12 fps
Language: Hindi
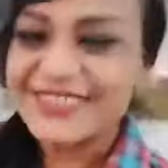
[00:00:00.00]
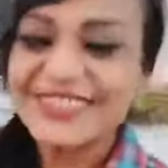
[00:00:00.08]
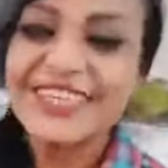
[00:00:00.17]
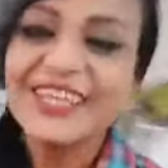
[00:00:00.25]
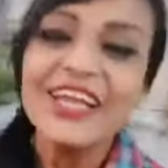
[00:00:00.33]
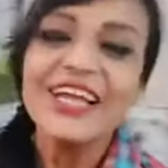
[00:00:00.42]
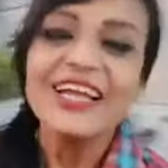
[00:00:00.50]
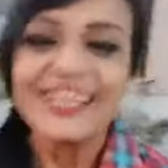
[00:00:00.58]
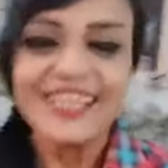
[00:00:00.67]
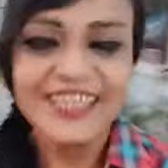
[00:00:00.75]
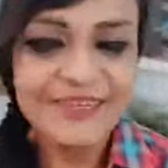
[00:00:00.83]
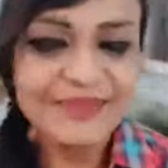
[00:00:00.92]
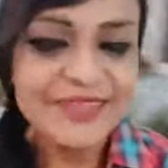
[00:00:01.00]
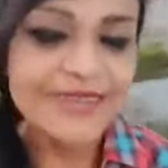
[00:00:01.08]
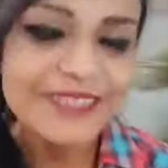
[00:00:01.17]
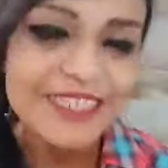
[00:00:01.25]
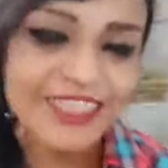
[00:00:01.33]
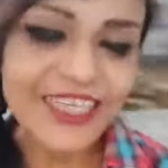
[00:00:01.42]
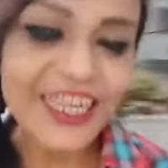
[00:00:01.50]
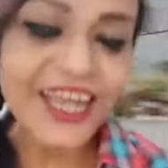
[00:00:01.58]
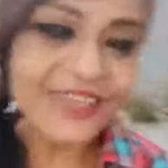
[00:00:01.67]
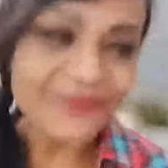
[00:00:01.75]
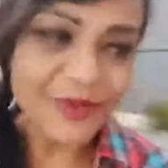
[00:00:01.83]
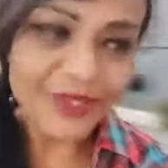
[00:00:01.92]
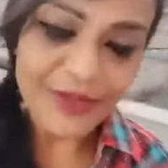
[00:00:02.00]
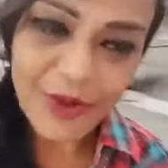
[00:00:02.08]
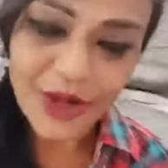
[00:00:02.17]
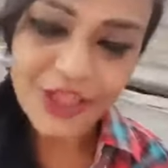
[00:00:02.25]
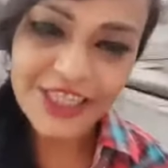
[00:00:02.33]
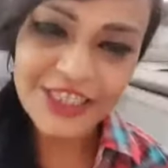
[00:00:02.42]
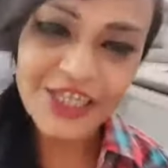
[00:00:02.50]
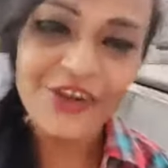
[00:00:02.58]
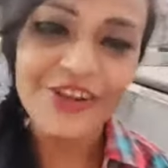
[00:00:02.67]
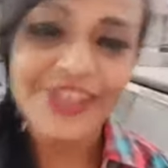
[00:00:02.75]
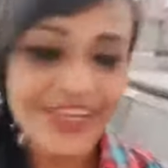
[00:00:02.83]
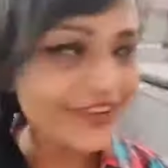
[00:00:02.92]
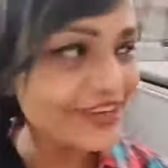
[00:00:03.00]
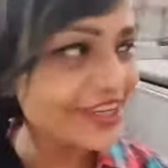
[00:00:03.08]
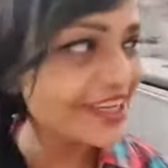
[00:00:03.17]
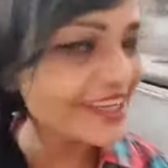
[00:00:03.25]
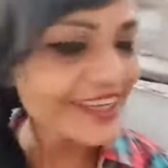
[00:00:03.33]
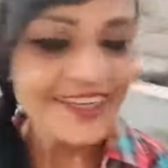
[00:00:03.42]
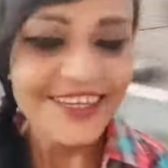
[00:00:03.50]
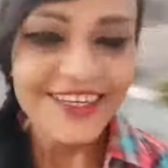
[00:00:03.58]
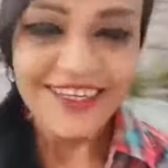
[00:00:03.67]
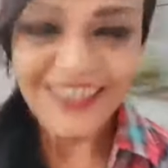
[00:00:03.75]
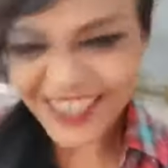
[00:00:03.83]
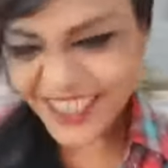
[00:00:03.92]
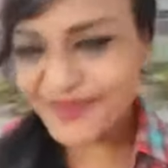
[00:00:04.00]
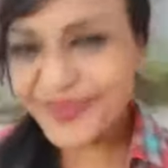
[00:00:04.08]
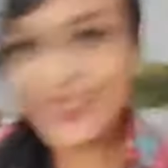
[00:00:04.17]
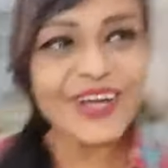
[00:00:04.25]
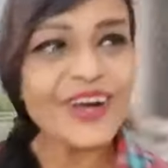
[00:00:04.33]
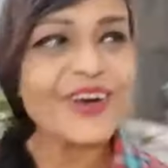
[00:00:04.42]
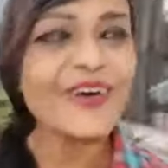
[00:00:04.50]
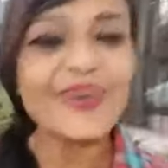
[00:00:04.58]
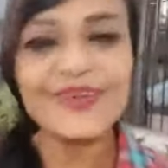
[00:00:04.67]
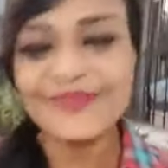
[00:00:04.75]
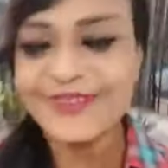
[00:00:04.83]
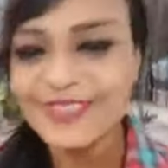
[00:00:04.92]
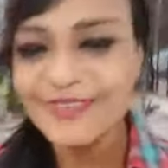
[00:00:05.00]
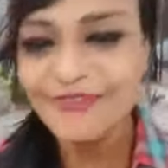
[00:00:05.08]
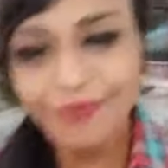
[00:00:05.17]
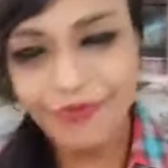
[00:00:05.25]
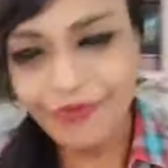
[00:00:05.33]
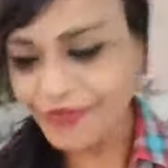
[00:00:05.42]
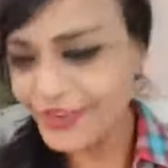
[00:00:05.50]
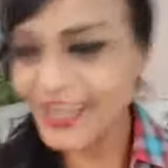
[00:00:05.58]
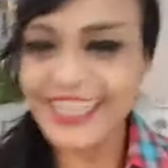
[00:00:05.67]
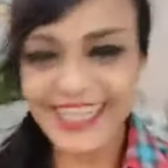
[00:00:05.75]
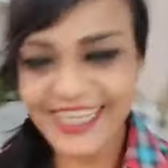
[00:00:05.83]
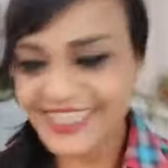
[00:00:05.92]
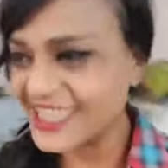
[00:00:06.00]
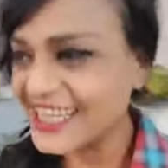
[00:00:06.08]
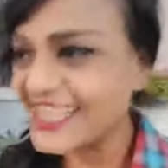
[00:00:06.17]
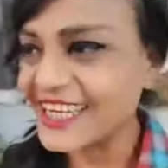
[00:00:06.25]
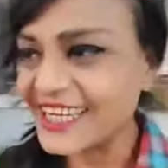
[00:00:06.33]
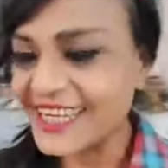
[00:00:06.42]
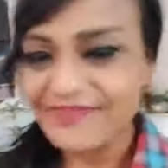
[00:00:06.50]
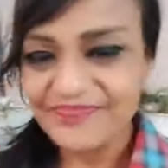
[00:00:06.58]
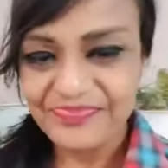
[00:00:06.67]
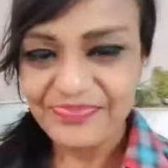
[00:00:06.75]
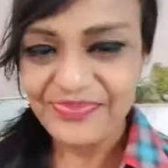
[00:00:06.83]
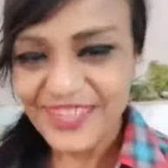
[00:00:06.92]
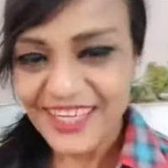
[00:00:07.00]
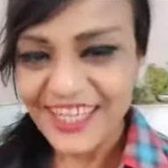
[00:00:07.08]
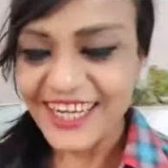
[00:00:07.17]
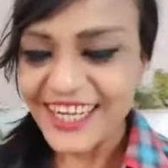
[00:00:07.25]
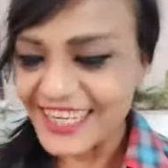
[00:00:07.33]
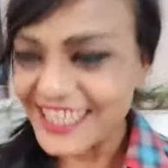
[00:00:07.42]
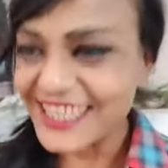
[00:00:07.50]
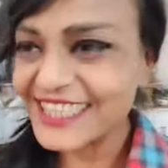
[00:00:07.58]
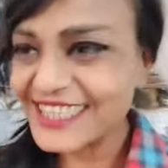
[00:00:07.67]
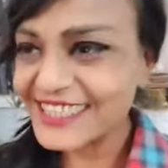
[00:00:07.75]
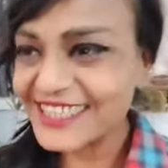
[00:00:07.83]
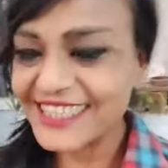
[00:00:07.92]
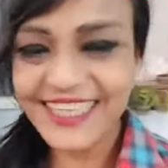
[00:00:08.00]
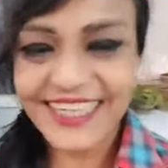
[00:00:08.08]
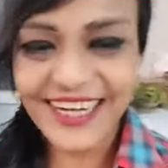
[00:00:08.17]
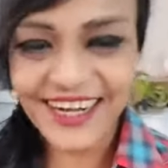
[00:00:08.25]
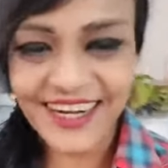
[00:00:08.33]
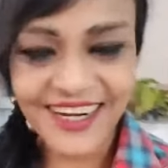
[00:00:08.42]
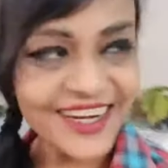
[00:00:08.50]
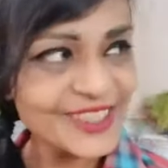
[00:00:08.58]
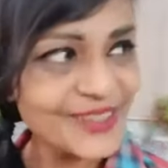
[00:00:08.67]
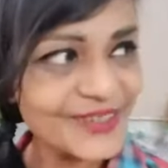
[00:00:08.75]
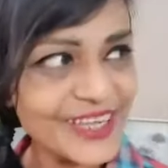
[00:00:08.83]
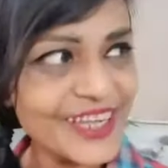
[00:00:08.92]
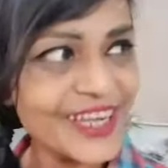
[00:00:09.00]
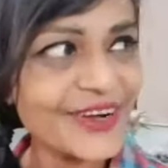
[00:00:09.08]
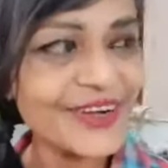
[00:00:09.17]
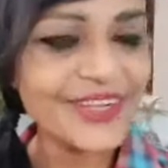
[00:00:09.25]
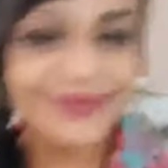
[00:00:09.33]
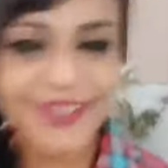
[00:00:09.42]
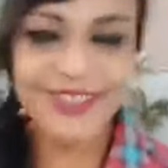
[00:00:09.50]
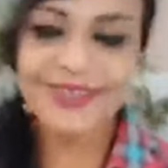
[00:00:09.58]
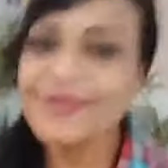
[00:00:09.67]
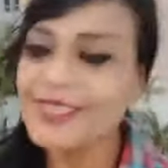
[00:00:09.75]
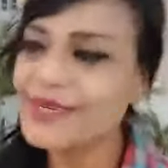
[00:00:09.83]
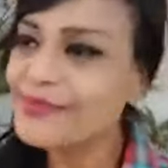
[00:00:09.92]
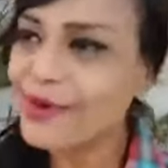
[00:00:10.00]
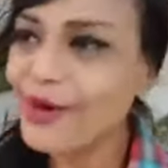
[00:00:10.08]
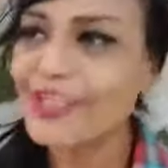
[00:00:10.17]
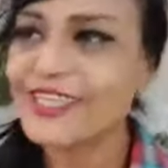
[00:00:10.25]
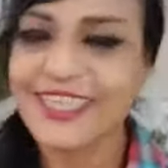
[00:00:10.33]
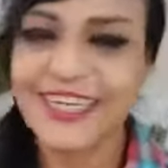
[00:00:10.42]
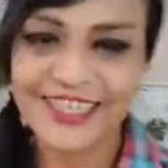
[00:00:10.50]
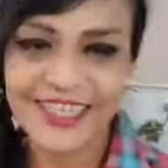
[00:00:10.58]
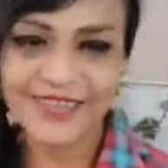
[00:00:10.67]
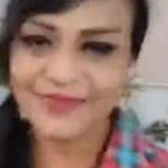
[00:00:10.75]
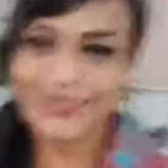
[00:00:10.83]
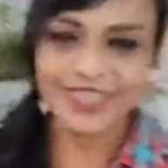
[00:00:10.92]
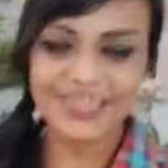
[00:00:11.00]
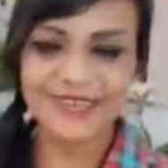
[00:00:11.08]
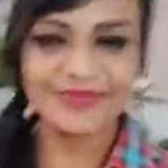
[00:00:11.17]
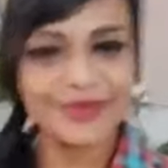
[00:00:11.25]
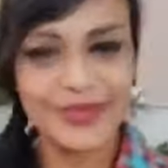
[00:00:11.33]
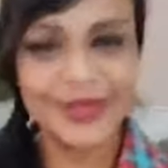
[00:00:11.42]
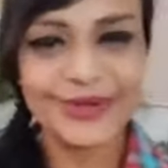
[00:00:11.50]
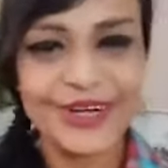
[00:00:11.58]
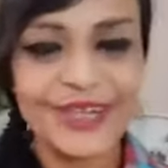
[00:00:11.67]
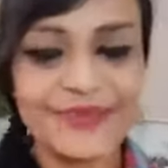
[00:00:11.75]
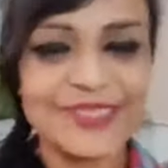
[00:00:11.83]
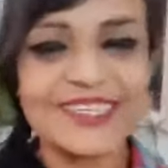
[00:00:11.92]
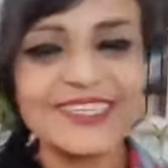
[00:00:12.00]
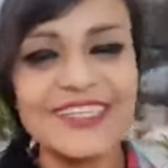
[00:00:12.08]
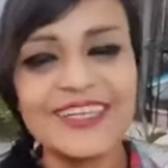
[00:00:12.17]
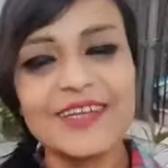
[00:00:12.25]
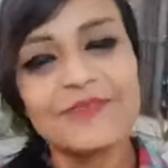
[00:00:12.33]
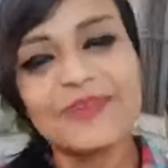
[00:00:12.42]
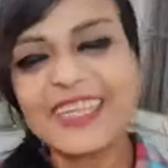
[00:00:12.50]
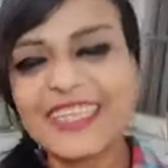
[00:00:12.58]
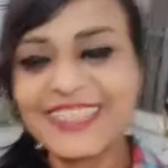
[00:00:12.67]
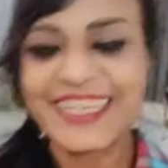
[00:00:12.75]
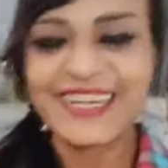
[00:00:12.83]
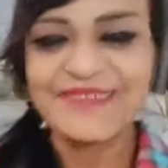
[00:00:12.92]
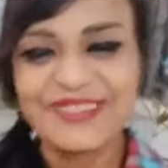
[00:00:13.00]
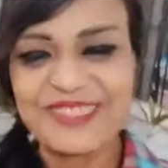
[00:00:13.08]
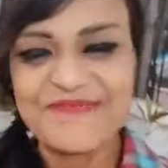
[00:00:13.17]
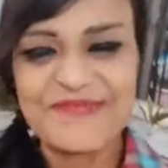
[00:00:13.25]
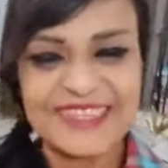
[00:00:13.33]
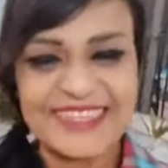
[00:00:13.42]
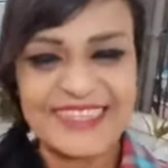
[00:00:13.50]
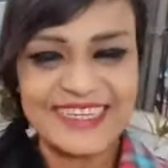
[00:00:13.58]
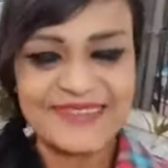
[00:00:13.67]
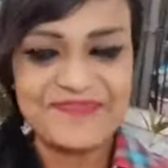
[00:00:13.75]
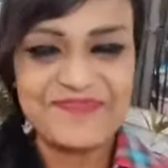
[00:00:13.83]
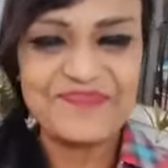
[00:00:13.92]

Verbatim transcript: यू जी कीर्ति प्रताप सिंह जी आज मौसम बहुत अच्छा हो गया क्योंकि गर्मियाँ ऑलमोस्ट फुल्ली तरह चली गई हैं हल्की हल्की सर्दी का आगाज़ हो गया है और ये मौसम मुझे बहुत अच्छा लगता है मुझे गर्मियाँ बिल्कुल नहीं पसंद बाकी सारे मौसम पसंद हैं